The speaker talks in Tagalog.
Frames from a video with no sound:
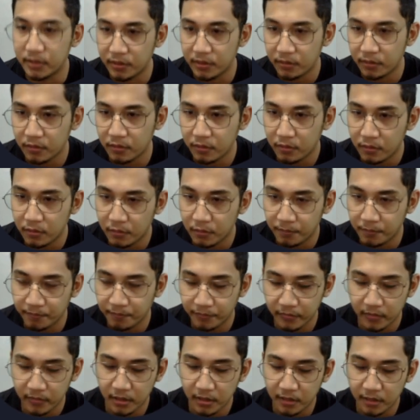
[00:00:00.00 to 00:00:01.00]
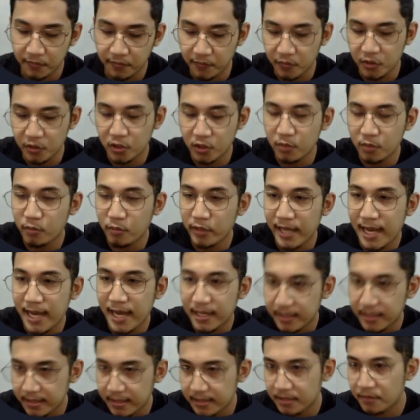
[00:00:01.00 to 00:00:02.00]
So, if gusto mong
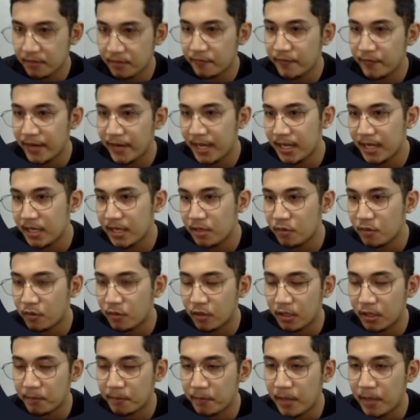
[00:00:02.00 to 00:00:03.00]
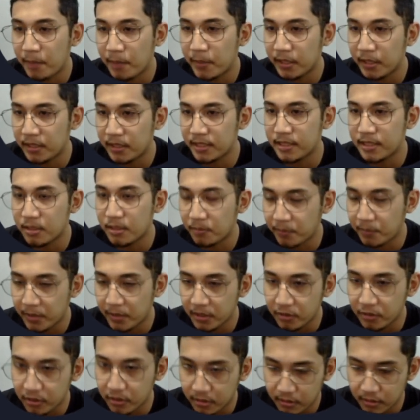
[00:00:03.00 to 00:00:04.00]
i-access yung value or properties ng
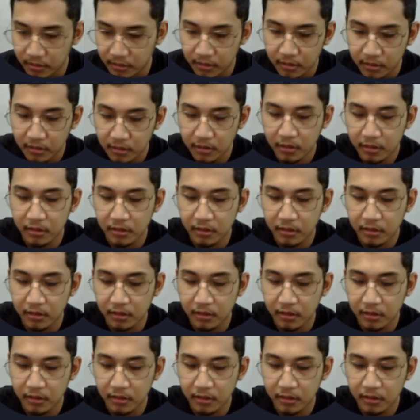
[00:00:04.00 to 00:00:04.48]
person